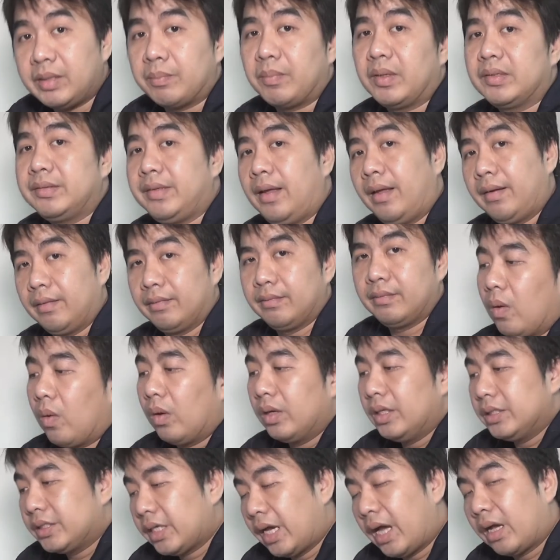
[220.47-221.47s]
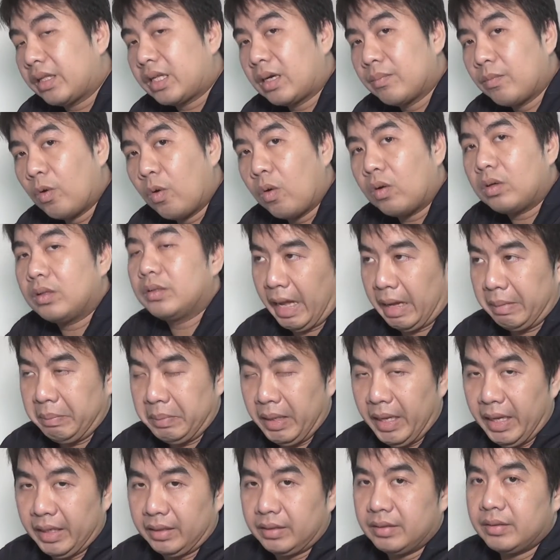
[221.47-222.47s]
20%คนที่ใช้ u ล t ้าบ o o k แท็บ
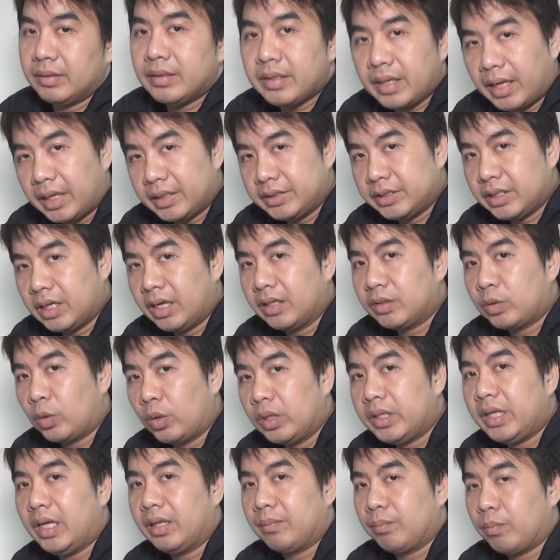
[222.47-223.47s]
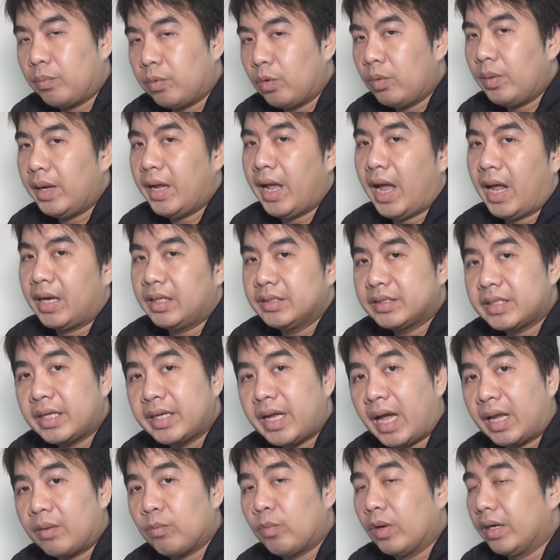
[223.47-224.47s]
เล็ตในเชิงธุรกิจ ผู้บริหารที่ใช้
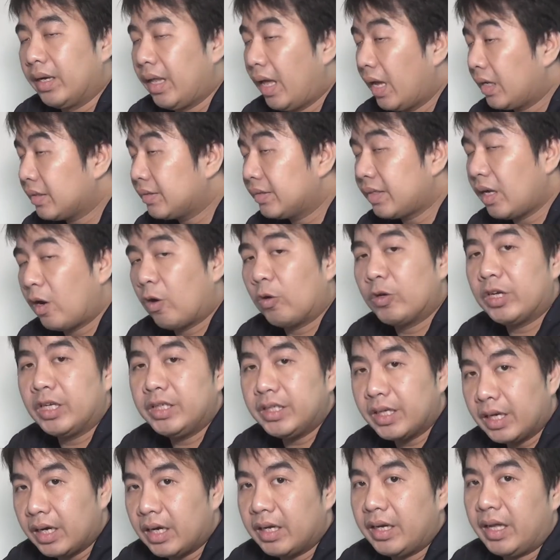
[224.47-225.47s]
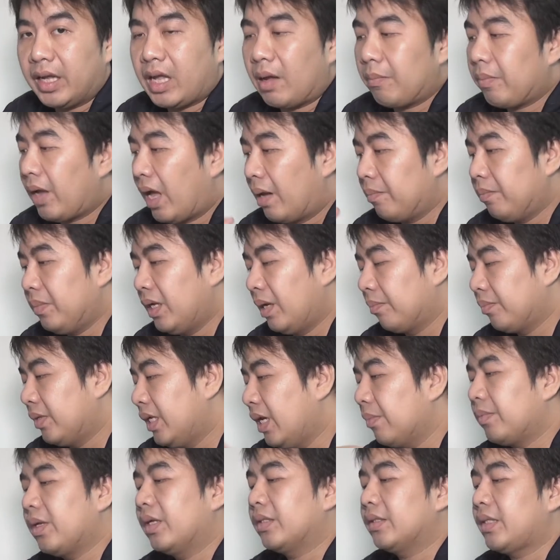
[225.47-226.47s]
งาน Word Excel เยอะๆนะครับการเปรียบเที
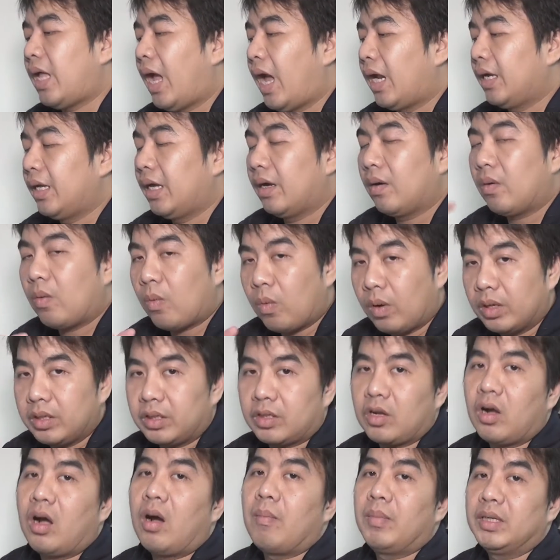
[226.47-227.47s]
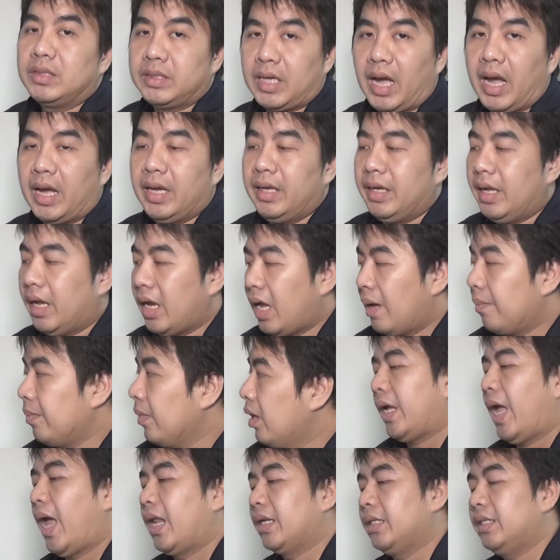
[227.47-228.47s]
ยบต่างๆเนี่ยควรจะต้องเอามาใช้นะครับ
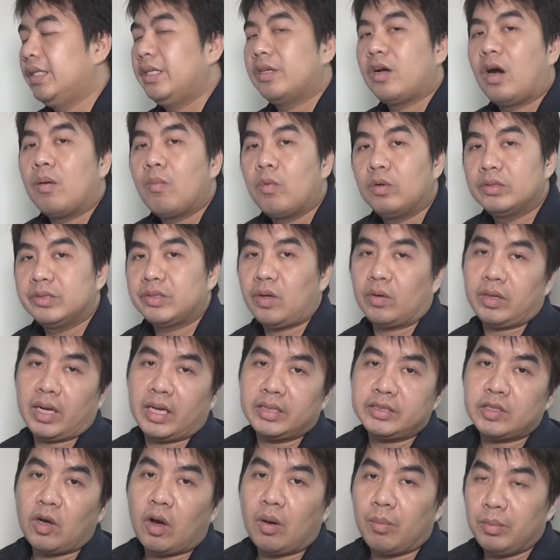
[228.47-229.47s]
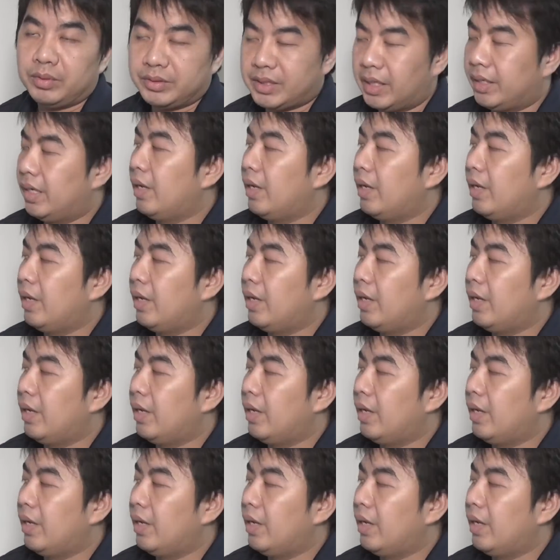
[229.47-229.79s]
การคีย์ข้อมูล 2 หน้าจอเสร็จ